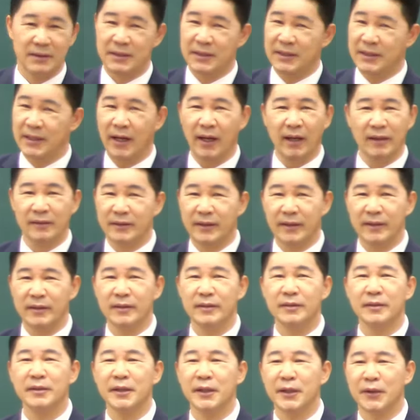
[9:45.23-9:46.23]
이해 안
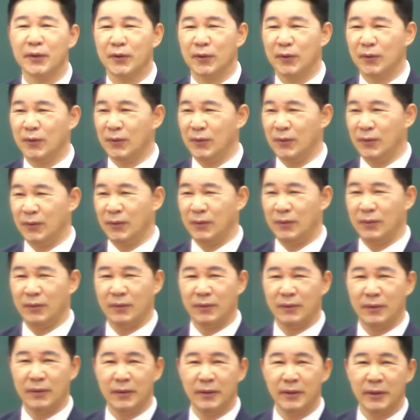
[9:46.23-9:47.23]
되는 거예요.
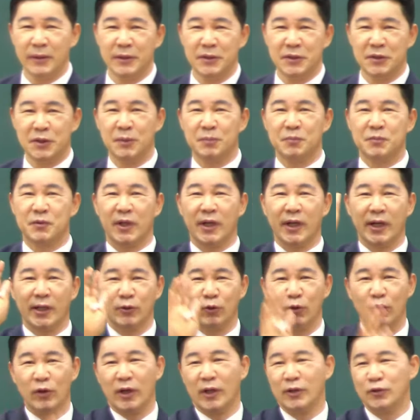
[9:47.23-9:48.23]
这是理解不了的事情。 십자가에
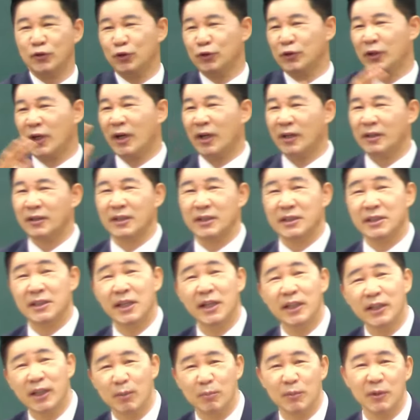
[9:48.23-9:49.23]
돌아가시고 살아가다
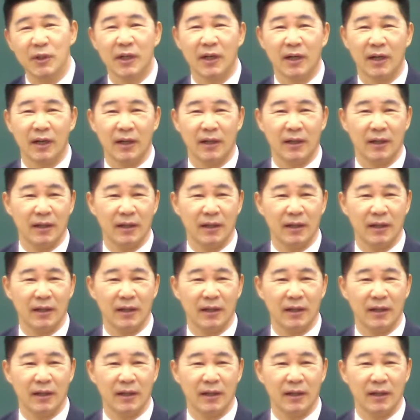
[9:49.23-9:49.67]
이해됩니까?